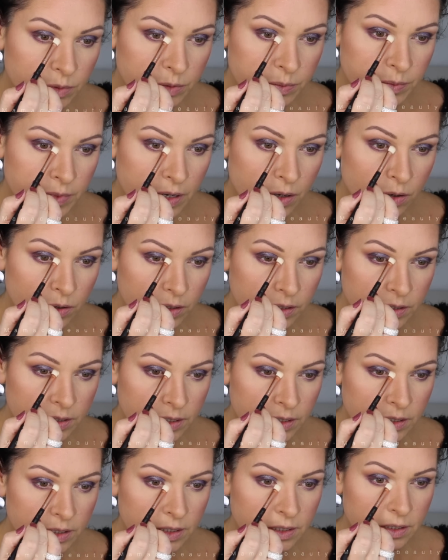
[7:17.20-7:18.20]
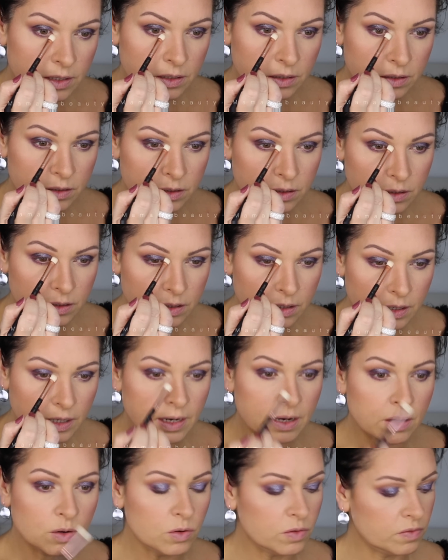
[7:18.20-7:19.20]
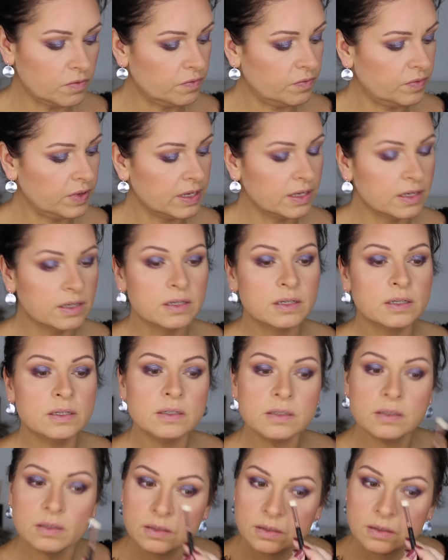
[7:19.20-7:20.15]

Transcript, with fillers: ich mir auch in den inneren Augenwinkel.